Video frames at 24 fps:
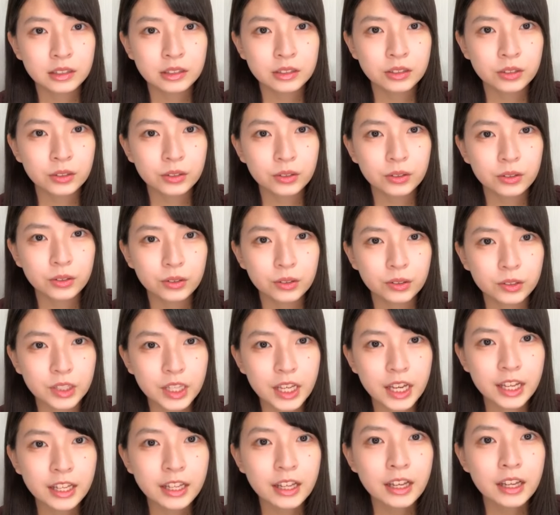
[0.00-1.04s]
そう
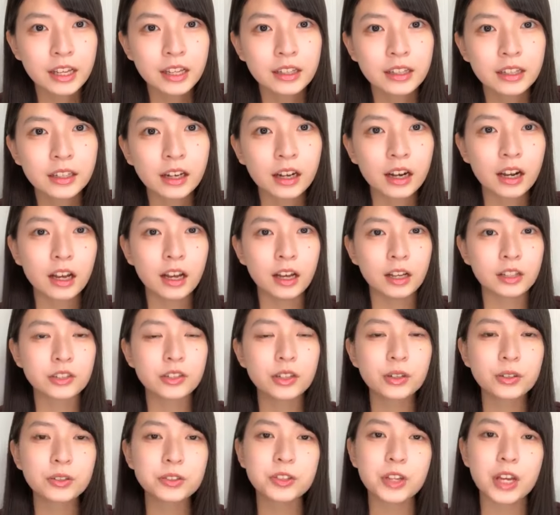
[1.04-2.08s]
ねだから
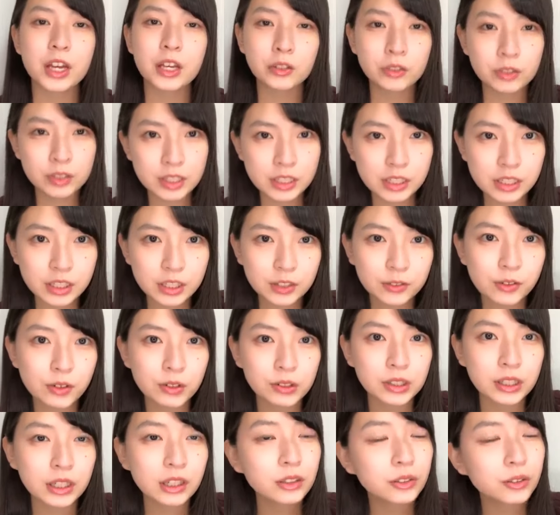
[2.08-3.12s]
それこそ
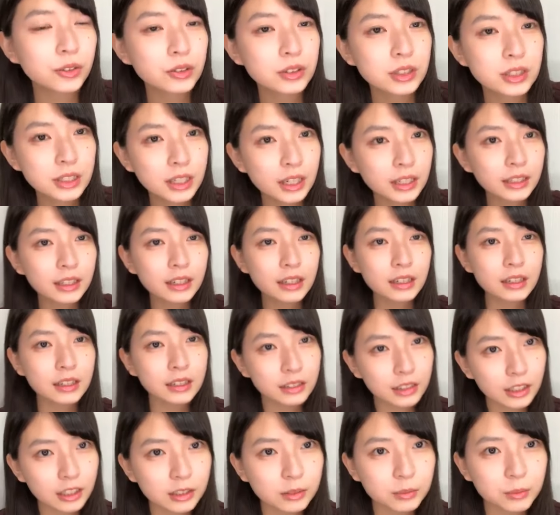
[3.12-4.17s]
NCT48 を知らない
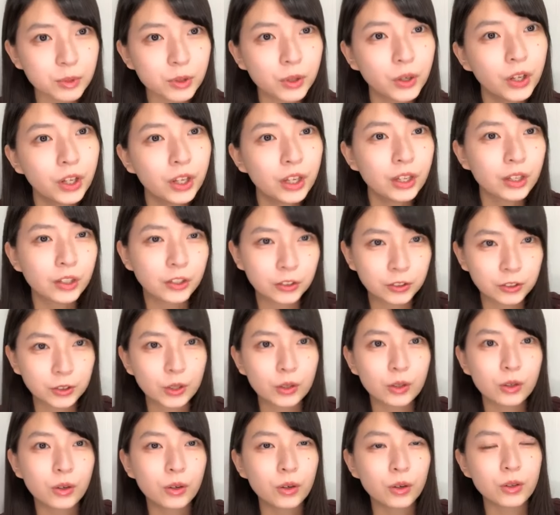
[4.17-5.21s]
方にもこ
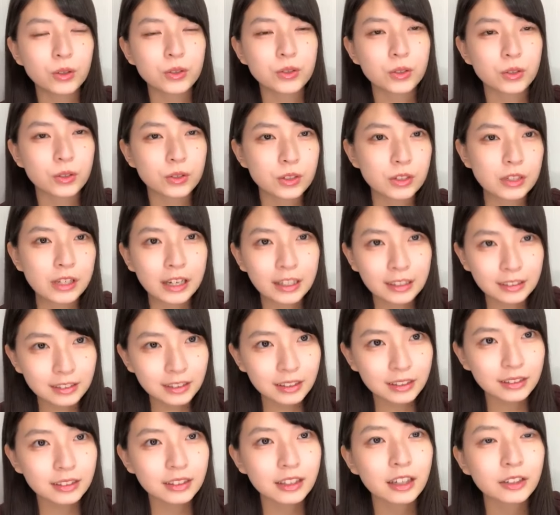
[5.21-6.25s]
の「北条図
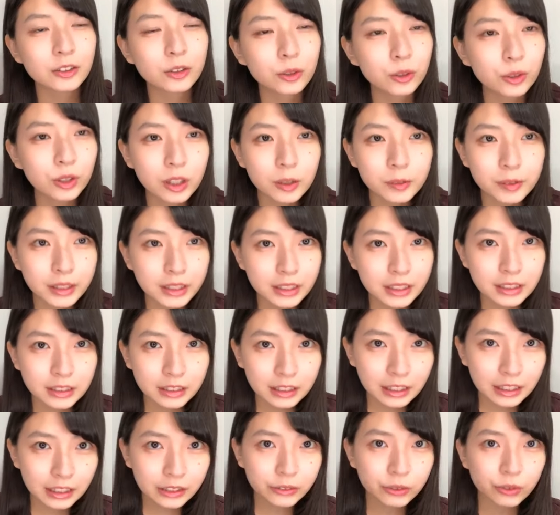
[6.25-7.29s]
カンタータ」が届けばい
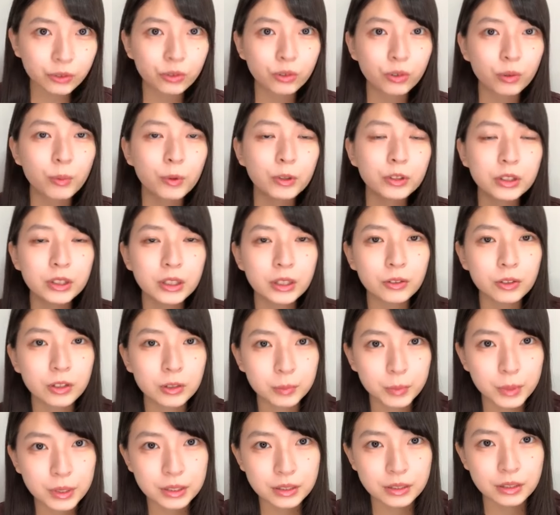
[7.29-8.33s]
いなと思ってお
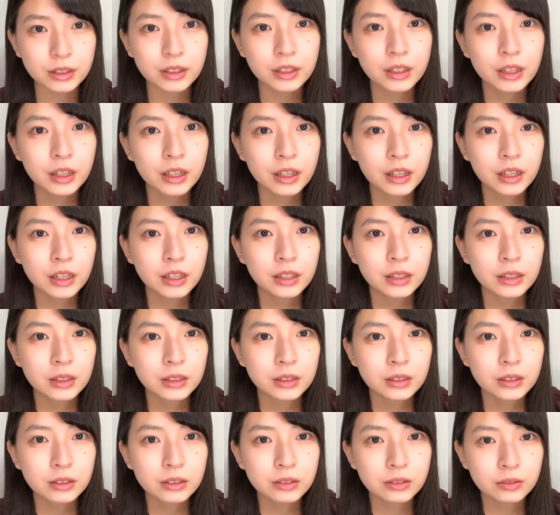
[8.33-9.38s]
ります
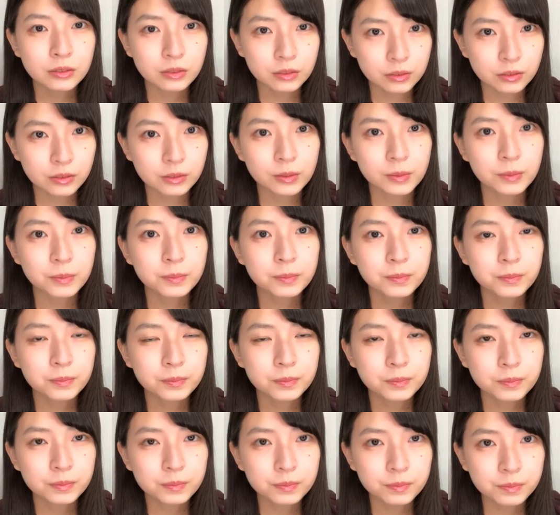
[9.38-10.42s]
うん
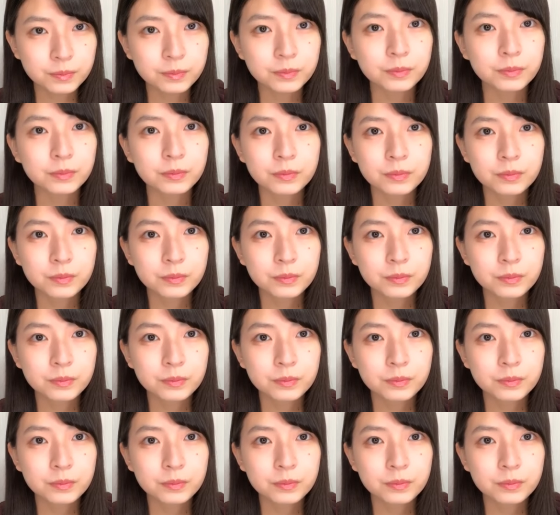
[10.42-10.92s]
うん